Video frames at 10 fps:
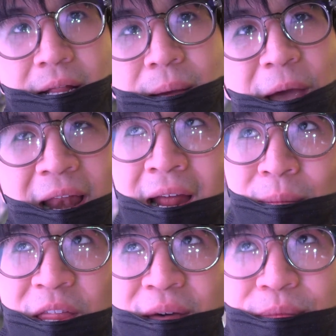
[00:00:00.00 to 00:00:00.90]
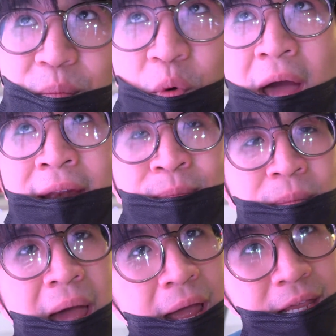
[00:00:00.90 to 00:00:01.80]
ตั้งแต่แผนแรกที่เป็นสามสิบวัน
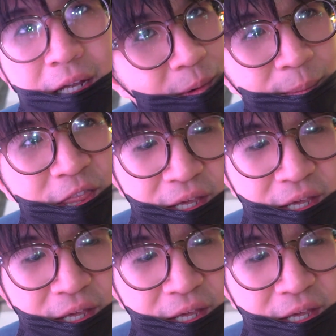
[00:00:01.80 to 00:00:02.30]
มายื่นมาเป็น